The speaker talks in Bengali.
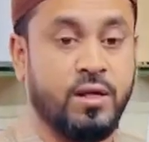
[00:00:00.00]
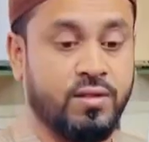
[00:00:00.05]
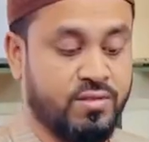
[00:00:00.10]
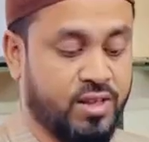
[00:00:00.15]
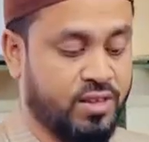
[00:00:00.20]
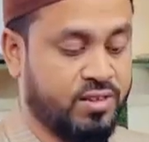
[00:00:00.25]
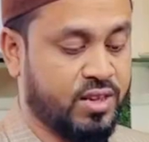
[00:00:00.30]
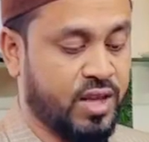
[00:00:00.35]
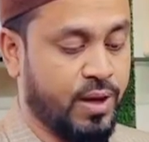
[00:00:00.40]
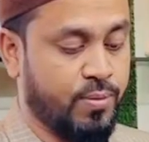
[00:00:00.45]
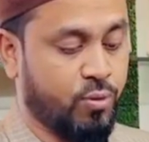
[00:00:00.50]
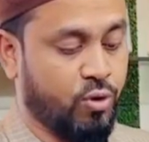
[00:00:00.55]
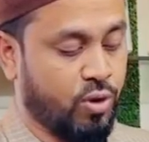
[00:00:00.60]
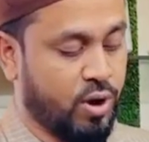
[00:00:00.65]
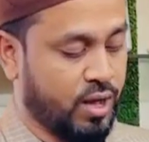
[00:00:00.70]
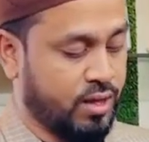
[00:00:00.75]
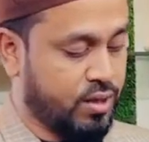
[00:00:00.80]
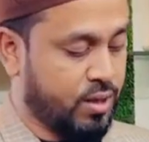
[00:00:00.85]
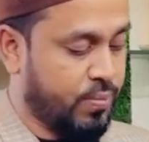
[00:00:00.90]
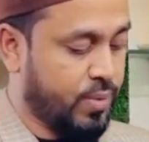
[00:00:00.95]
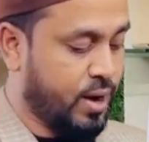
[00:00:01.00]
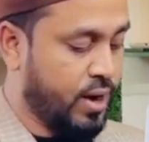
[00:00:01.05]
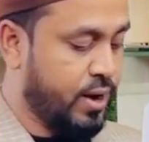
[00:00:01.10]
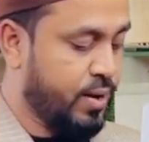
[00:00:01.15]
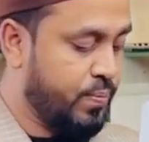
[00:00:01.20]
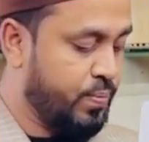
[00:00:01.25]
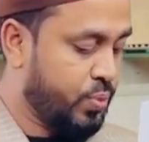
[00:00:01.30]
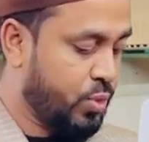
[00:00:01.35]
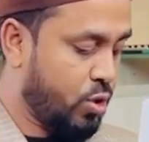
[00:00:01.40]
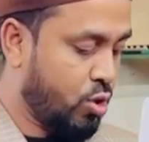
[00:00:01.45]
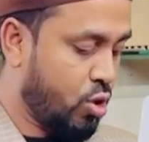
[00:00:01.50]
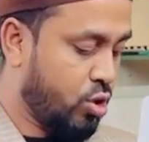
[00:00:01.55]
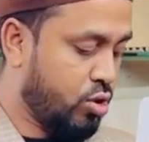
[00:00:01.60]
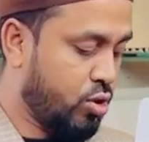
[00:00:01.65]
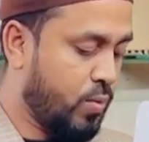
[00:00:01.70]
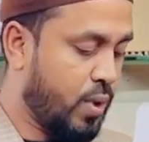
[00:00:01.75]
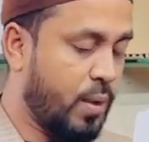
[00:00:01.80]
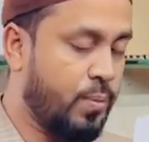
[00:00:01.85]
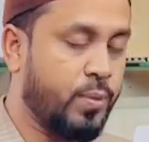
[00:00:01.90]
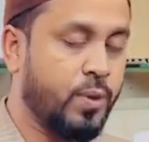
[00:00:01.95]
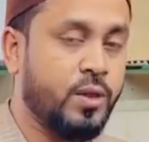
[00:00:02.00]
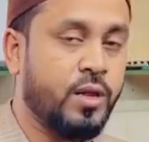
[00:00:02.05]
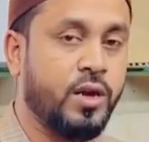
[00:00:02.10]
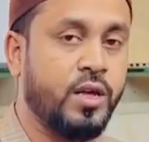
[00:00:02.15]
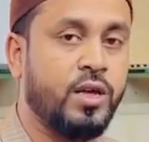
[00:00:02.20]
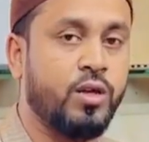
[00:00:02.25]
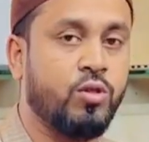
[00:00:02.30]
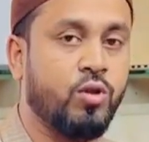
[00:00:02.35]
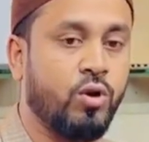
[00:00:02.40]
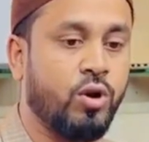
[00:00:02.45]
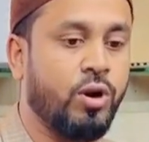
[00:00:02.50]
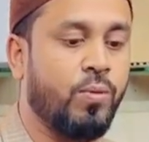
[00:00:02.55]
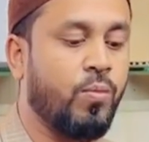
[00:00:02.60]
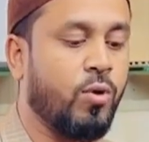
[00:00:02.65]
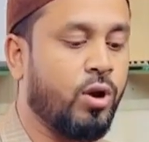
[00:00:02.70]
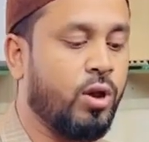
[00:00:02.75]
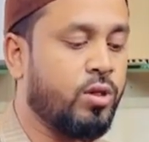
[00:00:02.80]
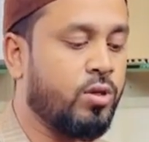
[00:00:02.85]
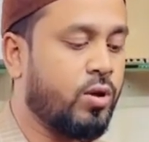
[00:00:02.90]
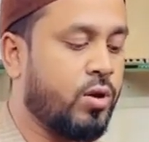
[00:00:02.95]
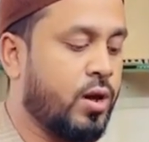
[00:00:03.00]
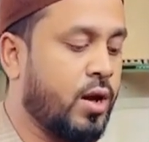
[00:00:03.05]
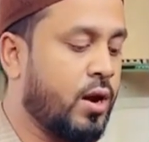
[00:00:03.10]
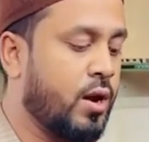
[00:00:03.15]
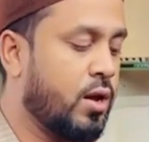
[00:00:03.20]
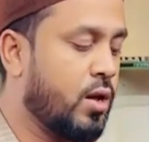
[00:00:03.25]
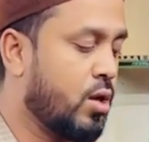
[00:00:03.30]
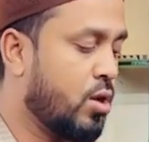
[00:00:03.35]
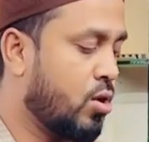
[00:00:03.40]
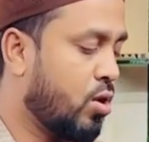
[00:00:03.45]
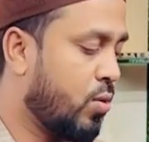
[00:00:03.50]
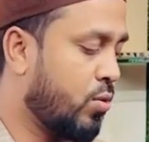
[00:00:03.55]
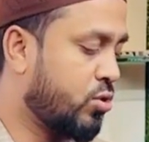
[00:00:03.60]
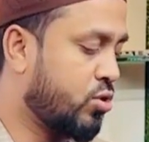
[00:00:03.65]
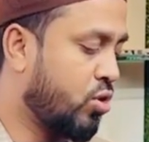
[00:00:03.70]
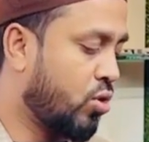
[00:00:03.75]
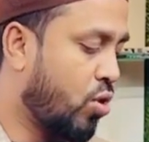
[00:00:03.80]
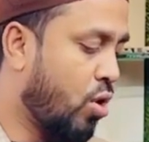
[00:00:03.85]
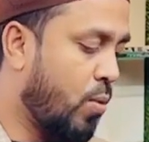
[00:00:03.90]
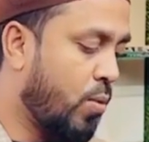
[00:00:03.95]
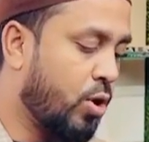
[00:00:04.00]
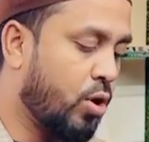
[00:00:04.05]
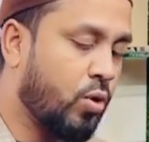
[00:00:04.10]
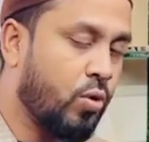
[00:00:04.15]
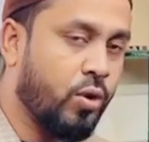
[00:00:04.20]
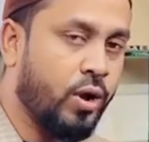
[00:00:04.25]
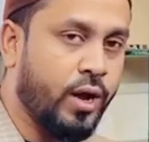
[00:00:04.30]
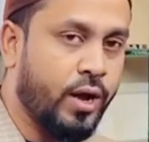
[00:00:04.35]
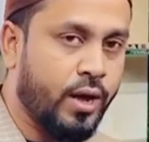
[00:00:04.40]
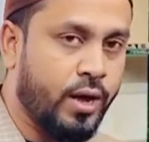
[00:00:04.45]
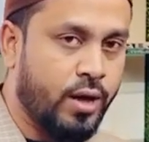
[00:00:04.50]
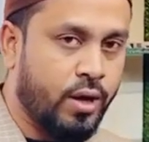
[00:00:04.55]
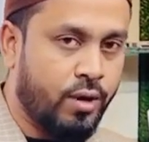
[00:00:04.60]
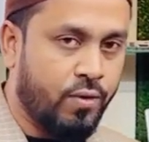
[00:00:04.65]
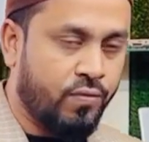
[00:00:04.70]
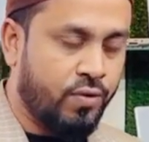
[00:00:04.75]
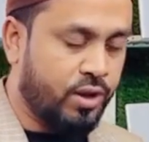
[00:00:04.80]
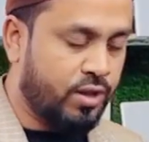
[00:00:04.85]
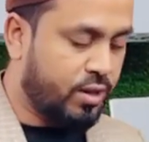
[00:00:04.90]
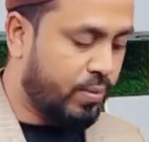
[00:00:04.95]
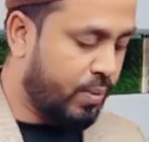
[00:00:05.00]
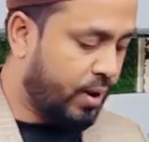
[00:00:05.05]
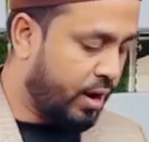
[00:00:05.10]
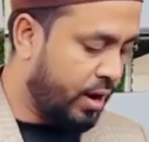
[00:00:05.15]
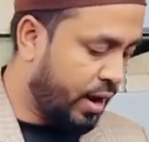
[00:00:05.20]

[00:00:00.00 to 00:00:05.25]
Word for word: সাবস্ক্রাইব করে রাখতে পারেন অথবা আপনাদের কি ধরনের মডেল দরকার অবশ্যই কমেন্ট করে ফেলতে পারেন